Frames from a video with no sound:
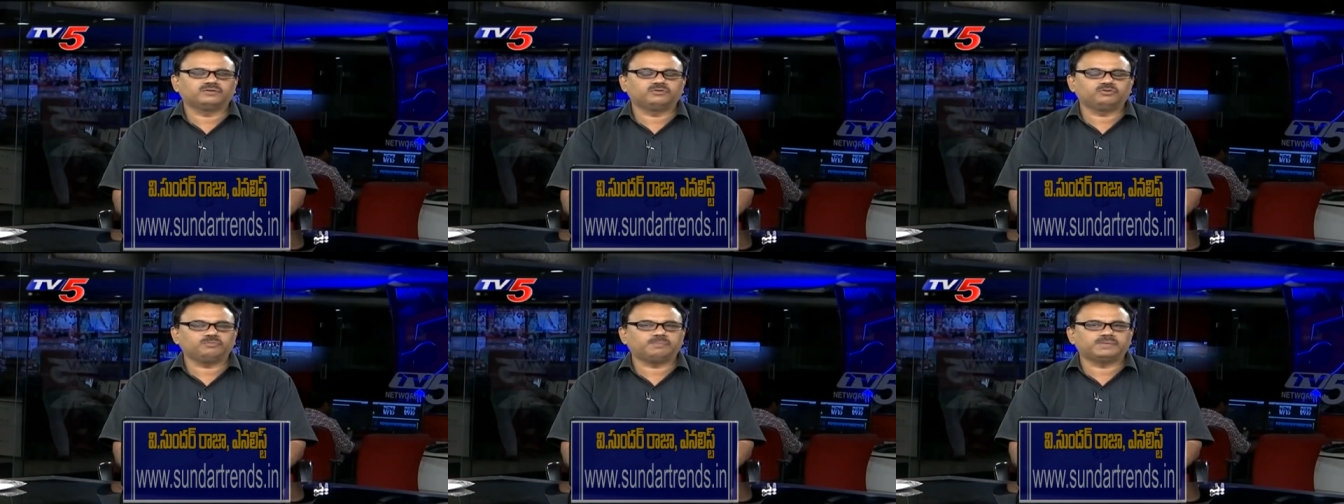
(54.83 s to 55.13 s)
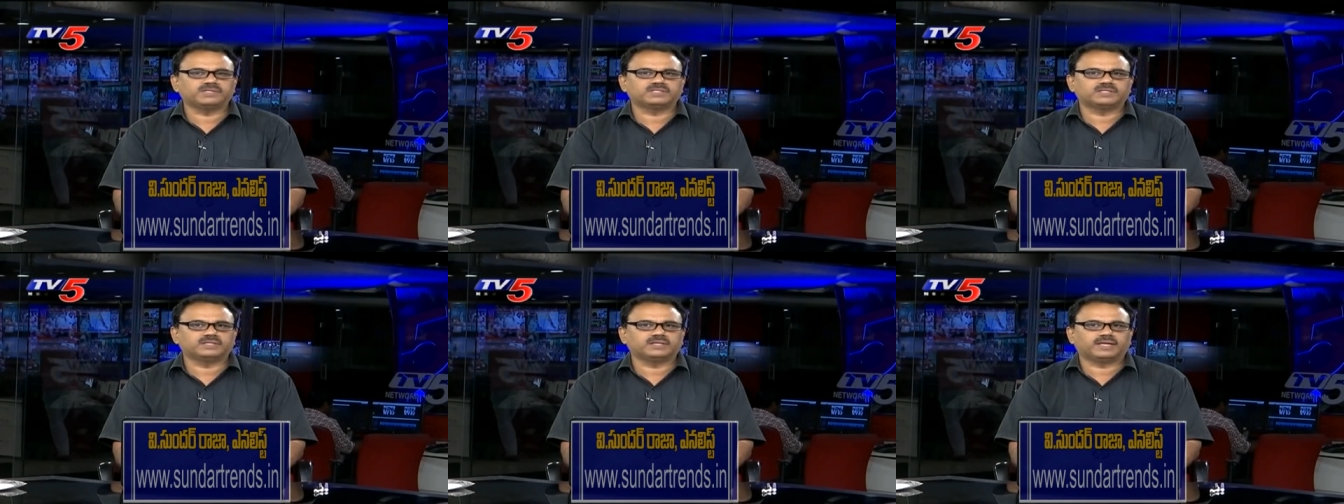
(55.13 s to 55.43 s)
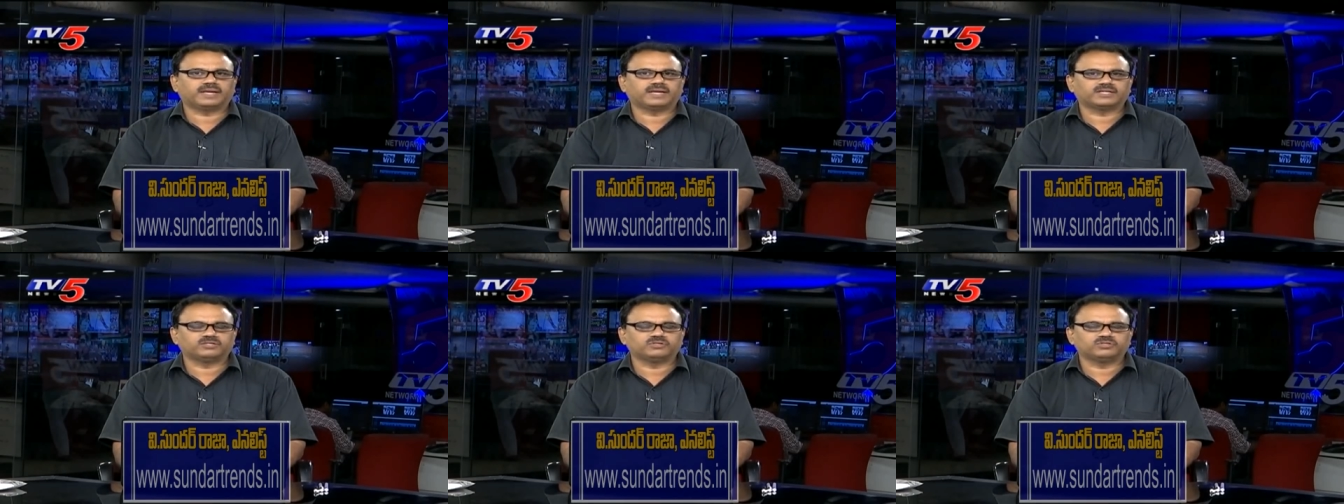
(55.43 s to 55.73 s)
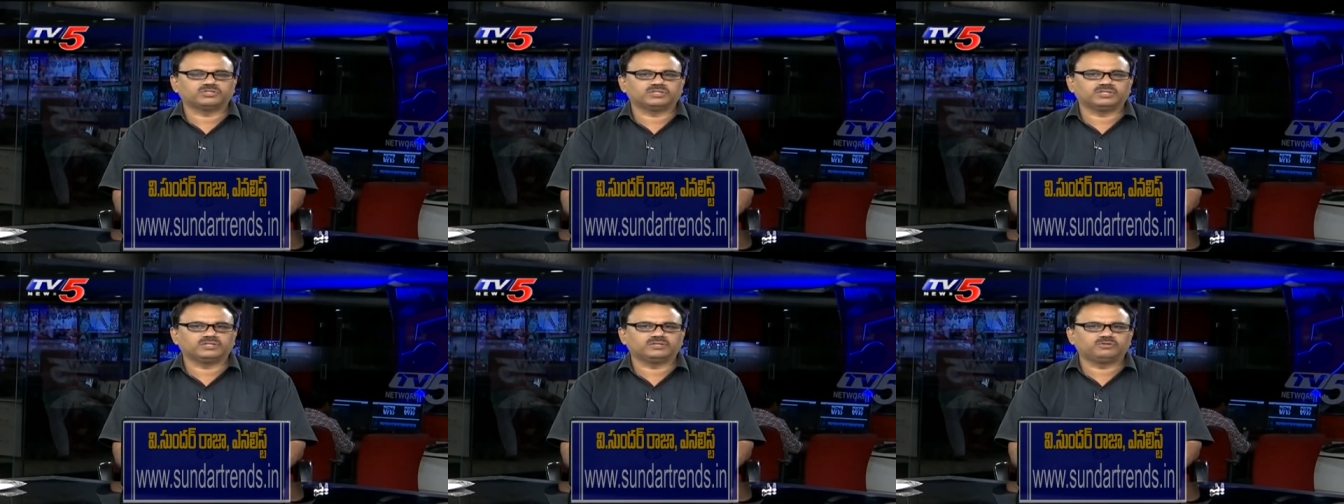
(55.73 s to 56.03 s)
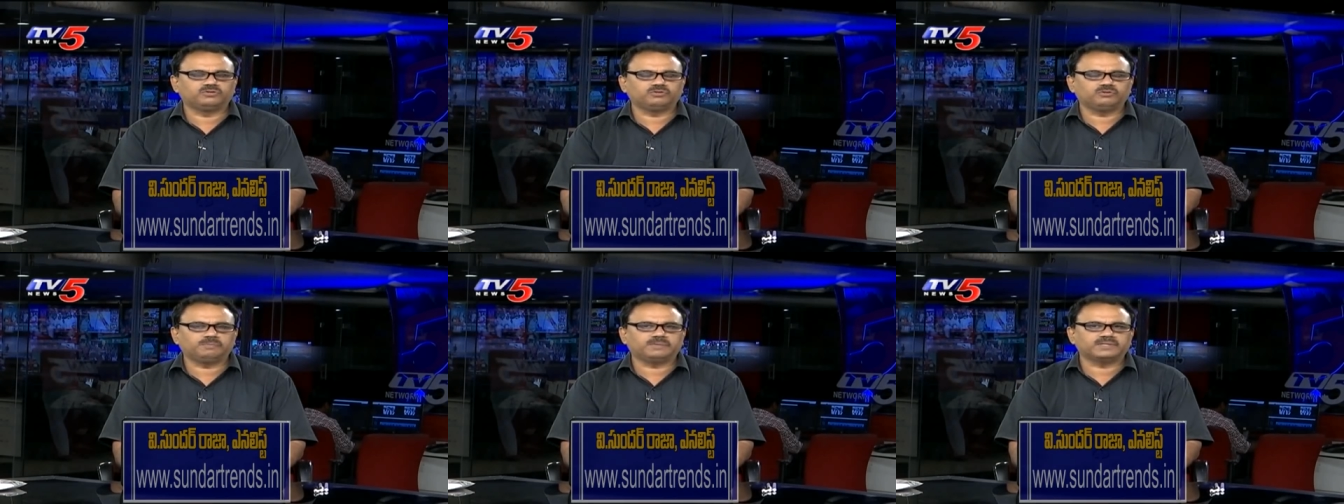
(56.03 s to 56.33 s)
టూ పర్సెంట్ కరెక్షన్ వచ్చింది
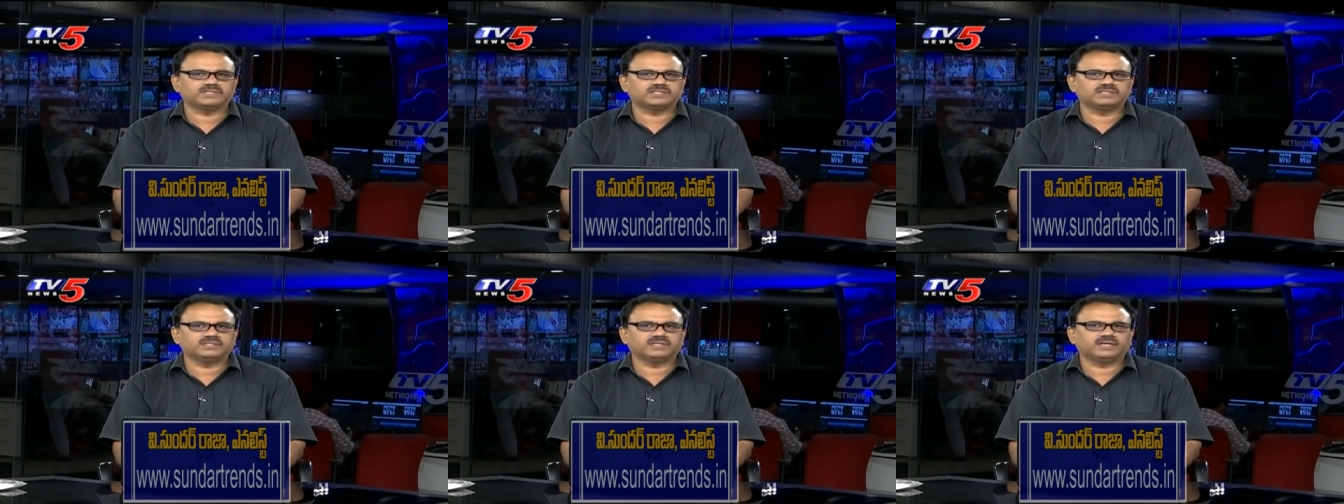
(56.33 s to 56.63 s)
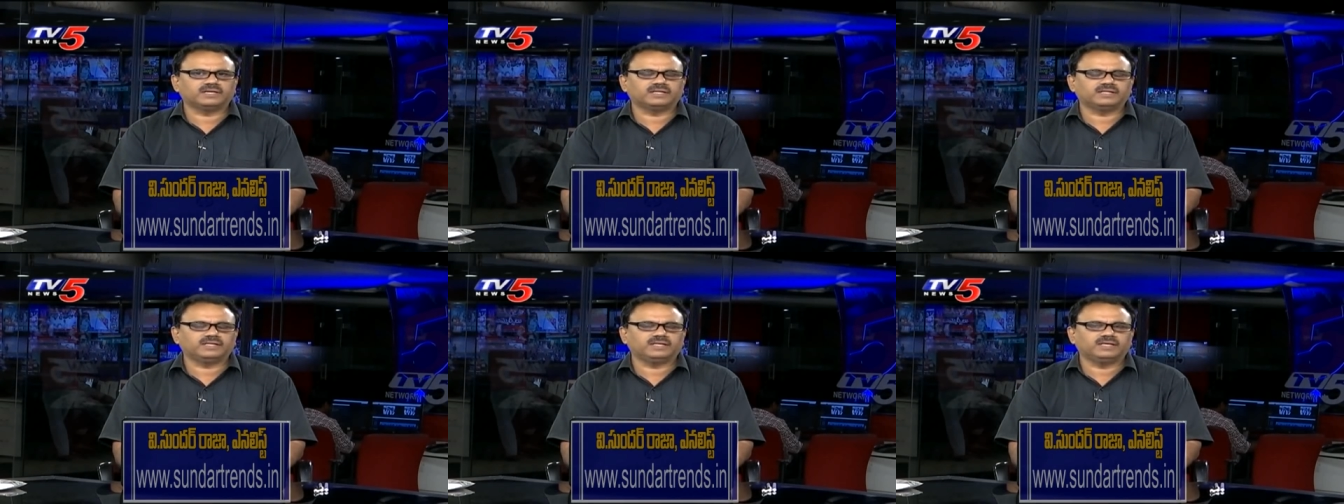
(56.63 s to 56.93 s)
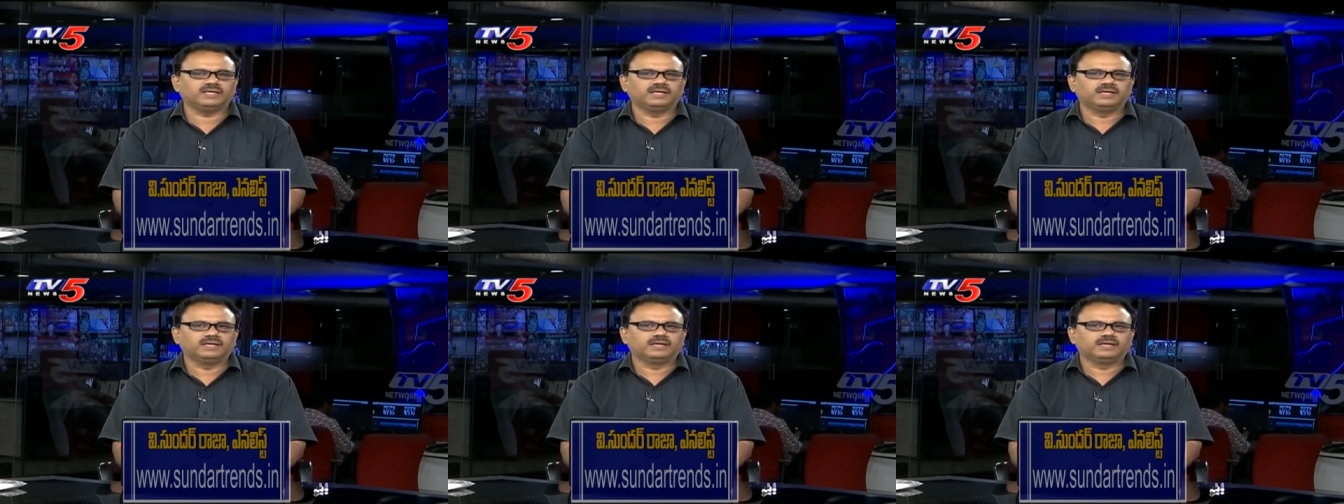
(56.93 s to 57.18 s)
టూ పర్సెంట్ అనేది